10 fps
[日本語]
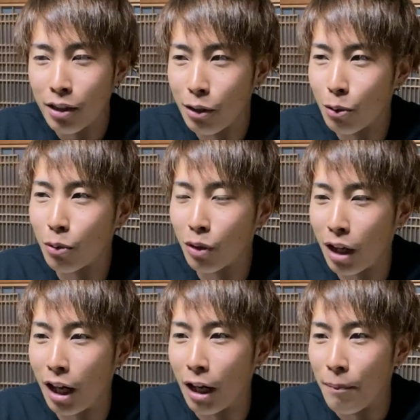ていうところ
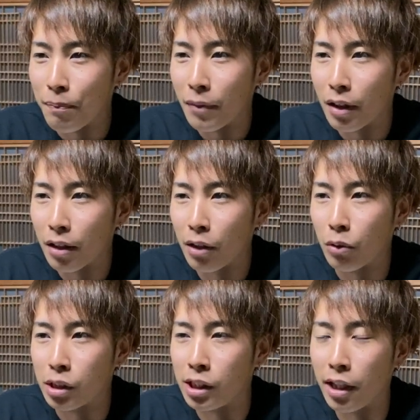が結
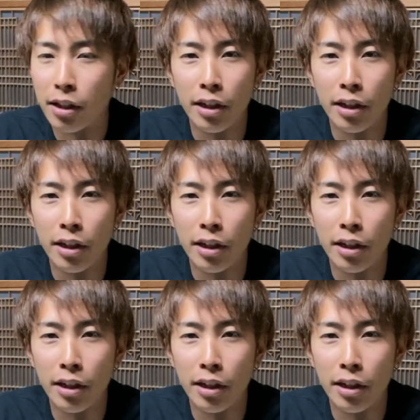構刺激